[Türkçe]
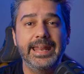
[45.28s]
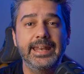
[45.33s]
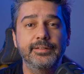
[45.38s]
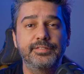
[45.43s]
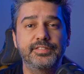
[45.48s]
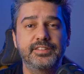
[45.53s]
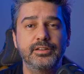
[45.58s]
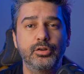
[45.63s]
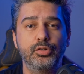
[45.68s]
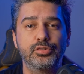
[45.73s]

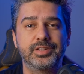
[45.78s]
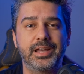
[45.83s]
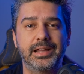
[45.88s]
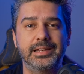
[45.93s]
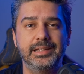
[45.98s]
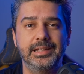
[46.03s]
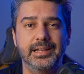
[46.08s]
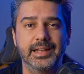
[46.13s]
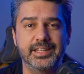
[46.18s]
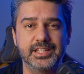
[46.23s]
NFC
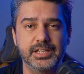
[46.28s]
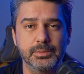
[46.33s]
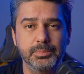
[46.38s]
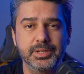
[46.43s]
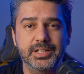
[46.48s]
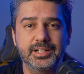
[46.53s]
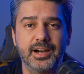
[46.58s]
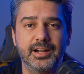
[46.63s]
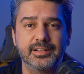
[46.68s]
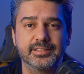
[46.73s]
özelliğiyle
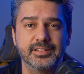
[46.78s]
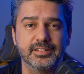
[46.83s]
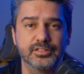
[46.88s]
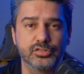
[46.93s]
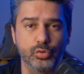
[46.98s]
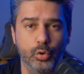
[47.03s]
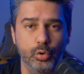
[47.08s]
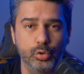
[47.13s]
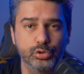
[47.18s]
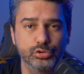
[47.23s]
kimlik
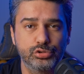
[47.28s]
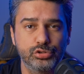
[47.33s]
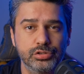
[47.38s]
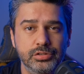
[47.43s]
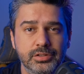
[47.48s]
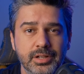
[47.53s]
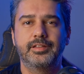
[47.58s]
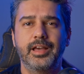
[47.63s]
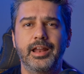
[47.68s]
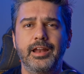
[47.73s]
kartınızı okutun.
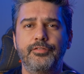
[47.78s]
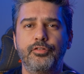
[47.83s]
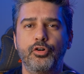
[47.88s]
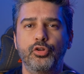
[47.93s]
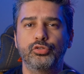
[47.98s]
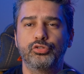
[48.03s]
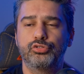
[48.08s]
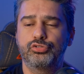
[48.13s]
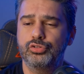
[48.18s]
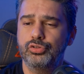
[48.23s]

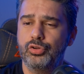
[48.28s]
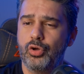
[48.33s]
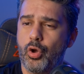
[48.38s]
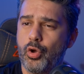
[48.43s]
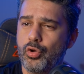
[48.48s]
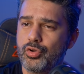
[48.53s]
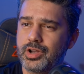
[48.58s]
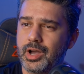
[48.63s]
Telefonunuzun ön